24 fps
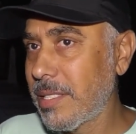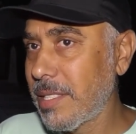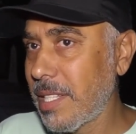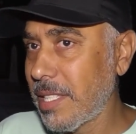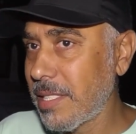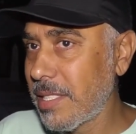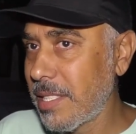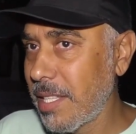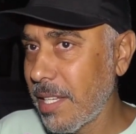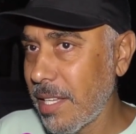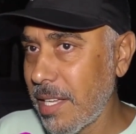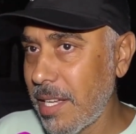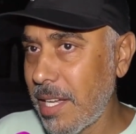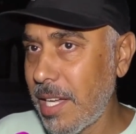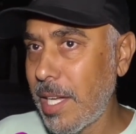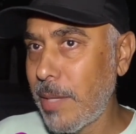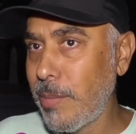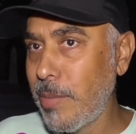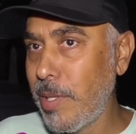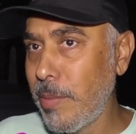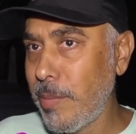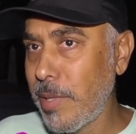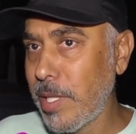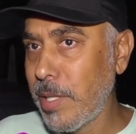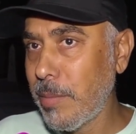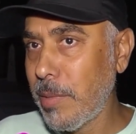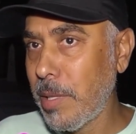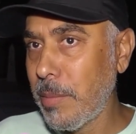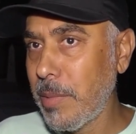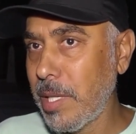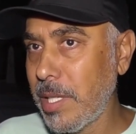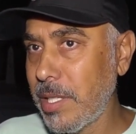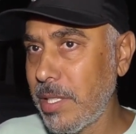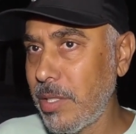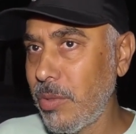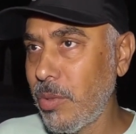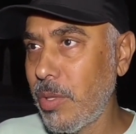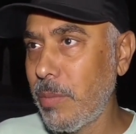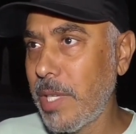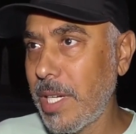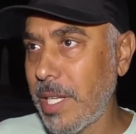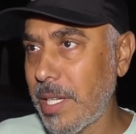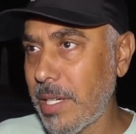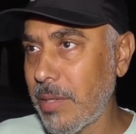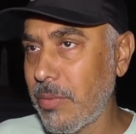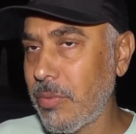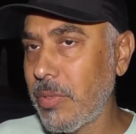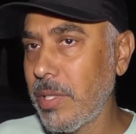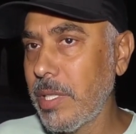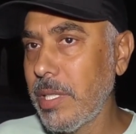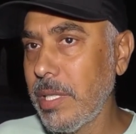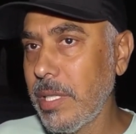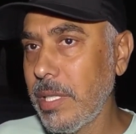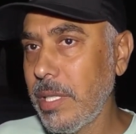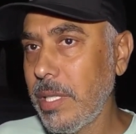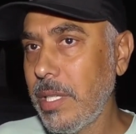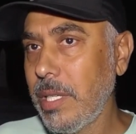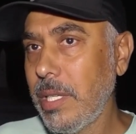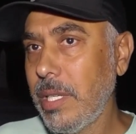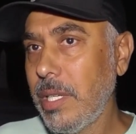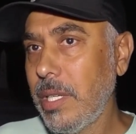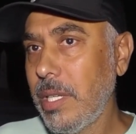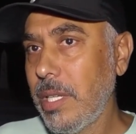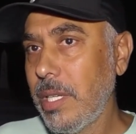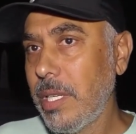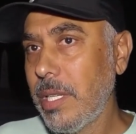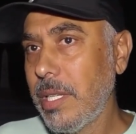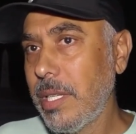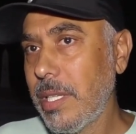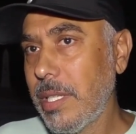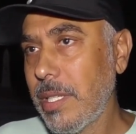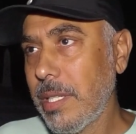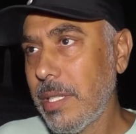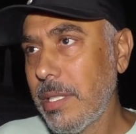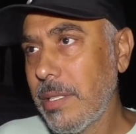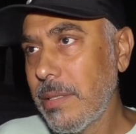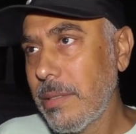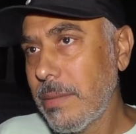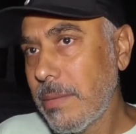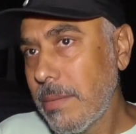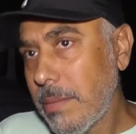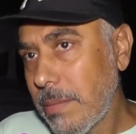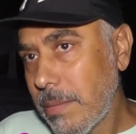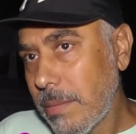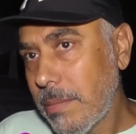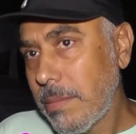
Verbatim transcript: لاصدقاء عبد المنعم عماري وامل عرفه آه،